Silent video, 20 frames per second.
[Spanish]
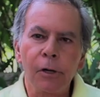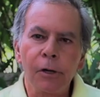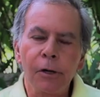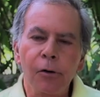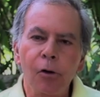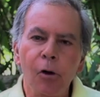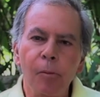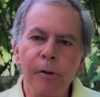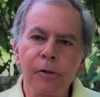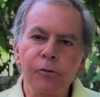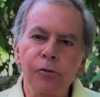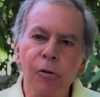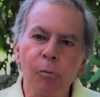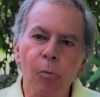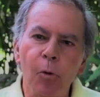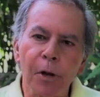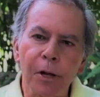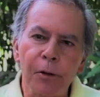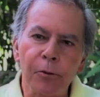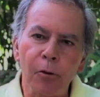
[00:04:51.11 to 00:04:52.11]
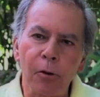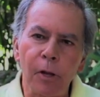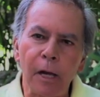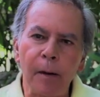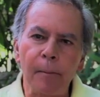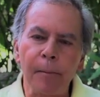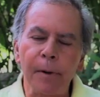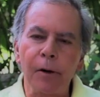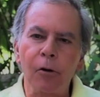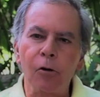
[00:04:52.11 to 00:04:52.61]
no me estoy muriendo de
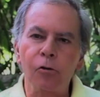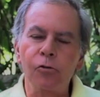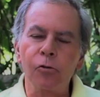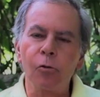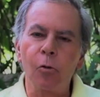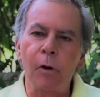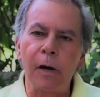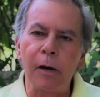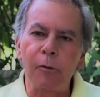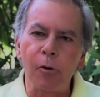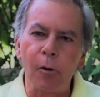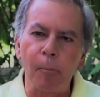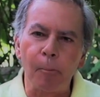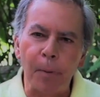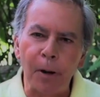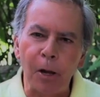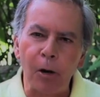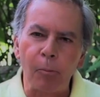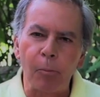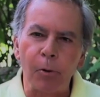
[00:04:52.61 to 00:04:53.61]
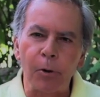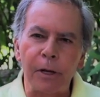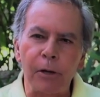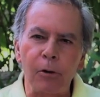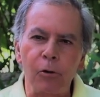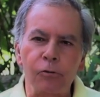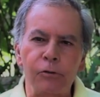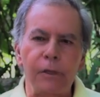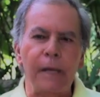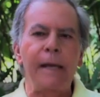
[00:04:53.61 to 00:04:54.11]
hambre, no estoy buscando empleo porque
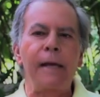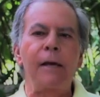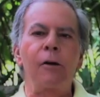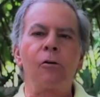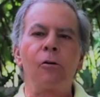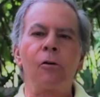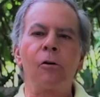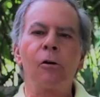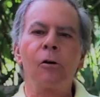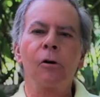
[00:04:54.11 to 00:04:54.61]
lo tengo,